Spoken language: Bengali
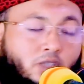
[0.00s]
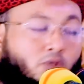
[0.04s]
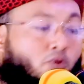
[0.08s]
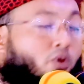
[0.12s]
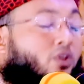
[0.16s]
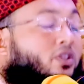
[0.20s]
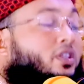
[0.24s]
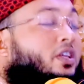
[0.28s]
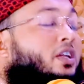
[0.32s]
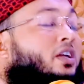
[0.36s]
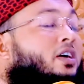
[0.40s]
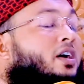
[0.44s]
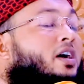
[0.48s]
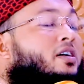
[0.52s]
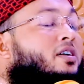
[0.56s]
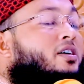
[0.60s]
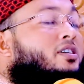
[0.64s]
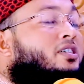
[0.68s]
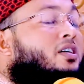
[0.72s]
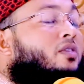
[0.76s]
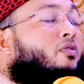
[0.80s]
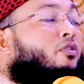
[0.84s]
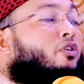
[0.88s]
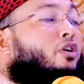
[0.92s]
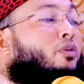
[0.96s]
নদীর ঘাটে
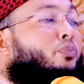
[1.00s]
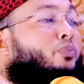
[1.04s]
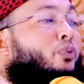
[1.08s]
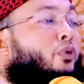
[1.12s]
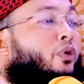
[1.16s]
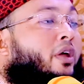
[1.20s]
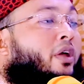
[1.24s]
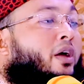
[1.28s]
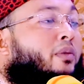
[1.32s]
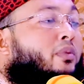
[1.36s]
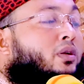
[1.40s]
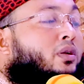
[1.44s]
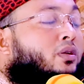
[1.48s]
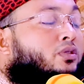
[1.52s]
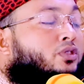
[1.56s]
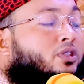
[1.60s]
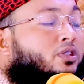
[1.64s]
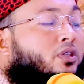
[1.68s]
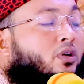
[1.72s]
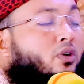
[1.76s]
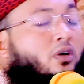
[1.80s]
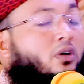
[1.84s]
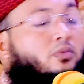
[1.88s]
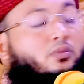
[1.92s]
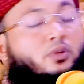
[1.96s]
যাওয়ার পরে আমানত
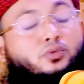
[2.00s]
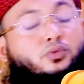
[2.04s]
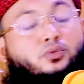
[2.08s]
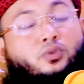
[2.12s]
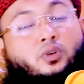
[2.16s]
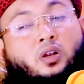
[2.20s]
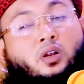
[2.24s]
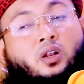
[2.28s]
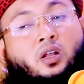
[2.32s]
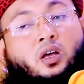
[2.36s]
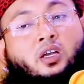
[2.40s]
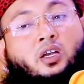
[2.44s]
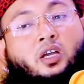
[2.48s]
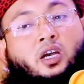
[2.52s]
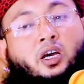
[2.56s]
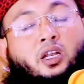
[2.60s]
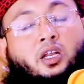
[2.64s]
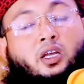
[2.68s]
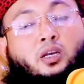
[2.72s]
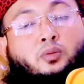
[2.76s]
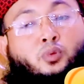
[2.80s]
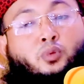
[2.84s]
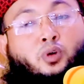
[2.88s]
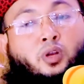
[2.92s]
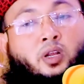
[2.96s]
সর রহমতুল্লাহ
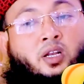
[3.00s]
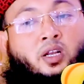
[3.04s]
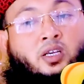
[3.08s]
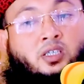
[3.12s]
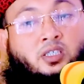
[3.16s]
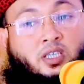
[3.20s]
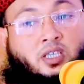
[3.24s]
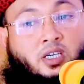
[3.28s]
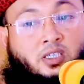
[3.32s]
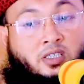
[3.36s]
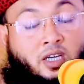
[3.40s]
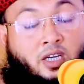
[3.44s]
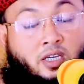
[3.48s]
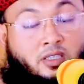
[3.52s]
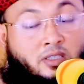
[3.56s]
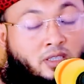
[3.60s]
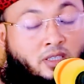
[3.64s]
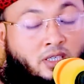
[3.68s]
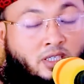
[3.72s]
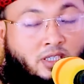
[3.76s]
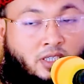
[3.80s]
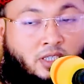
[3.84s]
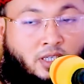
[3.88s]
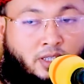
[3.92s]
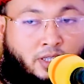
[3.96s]
আলাই বলেন আজকে যে
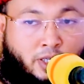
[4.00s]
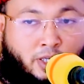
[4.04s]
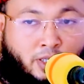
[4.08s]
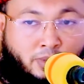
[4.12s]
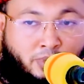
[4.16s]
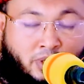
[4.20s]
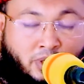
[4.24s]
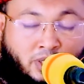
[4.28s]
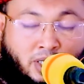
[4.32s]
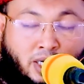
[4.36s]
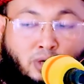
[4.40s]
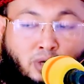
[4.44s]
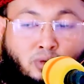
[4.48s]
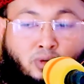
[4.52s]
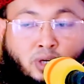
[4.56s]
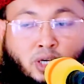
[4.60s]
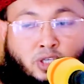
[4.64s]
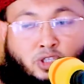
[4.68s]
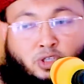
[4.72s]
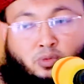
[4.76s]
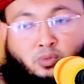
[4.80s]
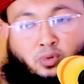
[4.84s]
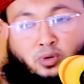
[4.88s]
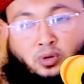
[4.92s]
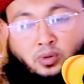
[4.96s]
জিনিসটা দেখবেন কারো
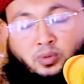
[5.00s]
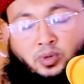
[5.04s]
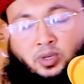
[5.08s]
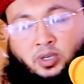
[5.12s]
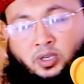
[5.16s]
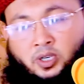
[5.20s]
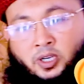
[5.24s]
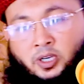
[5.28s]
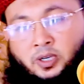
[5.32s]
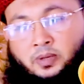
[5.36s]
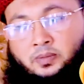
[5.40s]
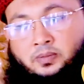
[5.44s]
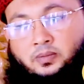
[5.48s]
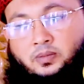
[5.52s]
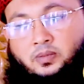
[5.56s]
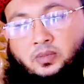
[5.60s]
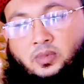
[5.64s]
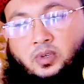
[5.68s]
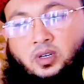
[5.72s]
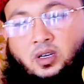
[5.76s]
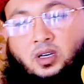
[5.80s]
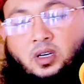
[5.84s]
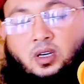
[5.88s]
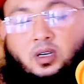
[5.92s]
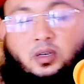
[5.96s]
কাছে বলবেন না
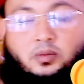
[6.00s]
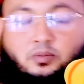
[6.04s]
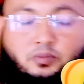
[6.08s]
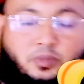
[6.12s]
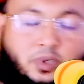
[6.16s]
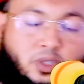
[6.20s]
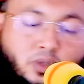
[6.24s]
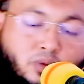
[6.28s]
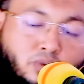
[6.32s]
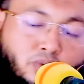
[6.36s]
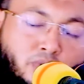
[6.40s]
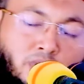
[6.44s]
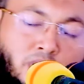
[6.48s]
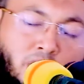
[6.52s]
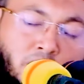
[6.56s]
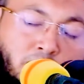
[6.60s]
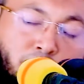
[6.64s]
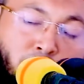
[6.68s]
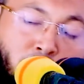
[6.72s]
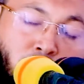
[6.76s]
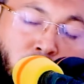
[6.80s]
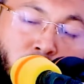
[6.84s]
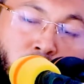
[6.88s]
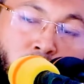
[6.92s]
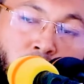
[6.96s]
মৃত্যুর আগ
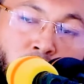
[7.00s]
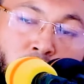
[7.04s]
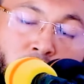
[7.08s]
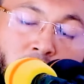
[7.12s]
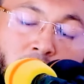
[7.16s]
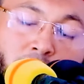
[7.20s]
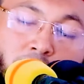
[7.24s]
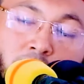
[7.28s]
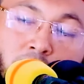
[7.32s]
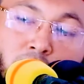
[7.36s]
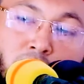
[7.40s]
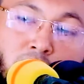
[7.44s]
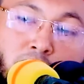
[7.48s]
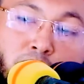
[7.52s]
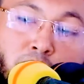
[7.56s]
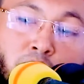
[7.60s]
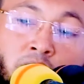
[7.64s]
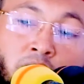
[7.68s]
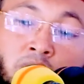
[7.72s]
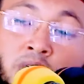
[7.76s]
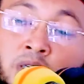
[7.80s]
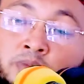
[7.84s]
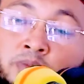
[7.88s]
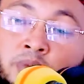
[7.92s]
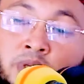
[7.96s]
পর্যন্ত আপনি
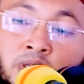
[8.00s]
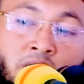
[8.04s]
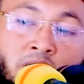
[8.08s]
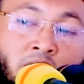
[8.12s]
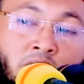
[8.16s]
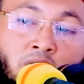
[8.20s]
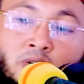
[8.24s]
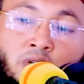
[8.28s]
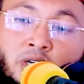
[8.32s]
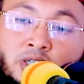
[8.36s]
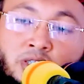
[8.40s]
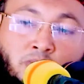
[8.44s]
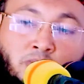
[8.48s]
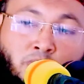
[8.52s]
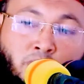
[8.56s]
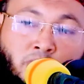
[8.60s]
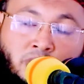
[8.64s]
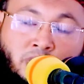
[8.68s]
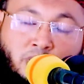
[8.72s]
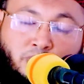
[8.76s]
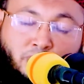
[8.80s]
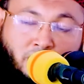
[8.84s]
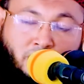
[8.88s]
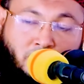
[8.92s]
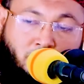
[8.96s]
গোপন রাখবেন কারো কাছে
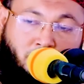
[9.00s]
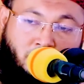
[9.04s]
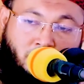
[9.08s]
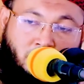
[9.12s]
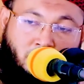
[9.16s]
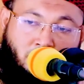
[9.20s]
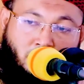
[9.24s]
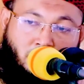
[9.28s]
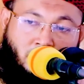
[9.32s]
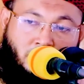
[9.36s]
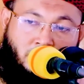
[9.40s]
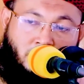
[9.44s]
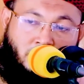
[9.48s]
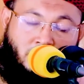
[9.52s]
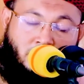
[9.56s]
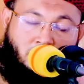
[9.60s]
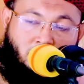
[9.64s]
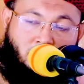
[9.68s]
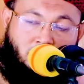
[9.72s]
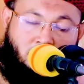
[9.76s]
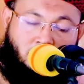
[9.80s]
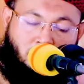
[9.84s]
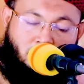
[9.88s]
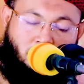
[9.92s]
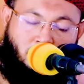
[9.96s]
বলতে পারবেন না বলে কি
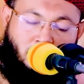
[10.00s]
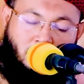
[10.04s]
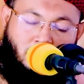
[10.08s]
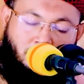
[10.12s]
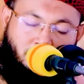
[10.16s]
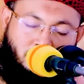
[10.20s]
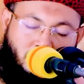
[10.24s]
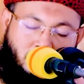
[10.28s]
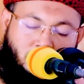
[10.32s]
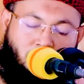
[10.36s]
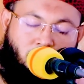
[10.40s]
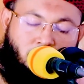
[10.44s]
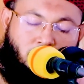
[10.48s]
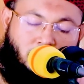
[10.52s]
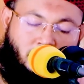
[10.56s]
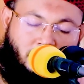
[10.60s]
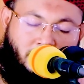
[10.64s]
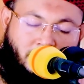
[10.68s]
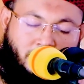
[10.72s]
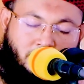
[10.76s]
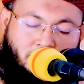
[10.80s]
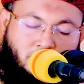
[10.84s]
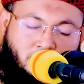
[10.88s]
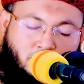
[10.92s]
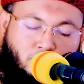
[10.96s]
কথা বলে আপনি একটু
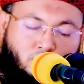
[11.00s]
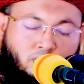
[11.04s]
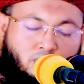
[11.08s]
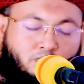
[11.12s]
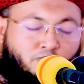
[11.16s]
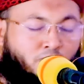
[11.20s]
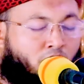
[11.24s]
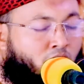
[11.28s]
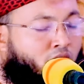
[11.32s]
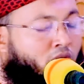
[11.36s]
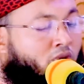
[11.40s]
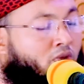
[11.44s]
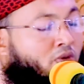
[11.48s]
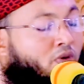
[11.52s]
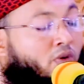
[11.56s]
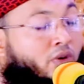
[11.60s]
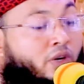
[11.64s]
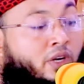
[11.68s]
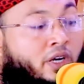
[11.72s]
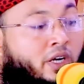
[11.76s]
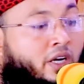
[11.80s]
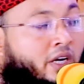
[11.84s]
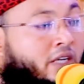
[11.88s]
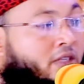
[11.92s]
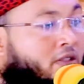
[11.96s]
দেখেন চোখ বন্ধ
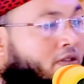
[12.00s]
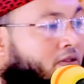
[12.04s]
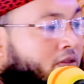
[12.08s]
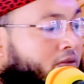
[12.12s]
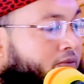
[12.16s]
করেন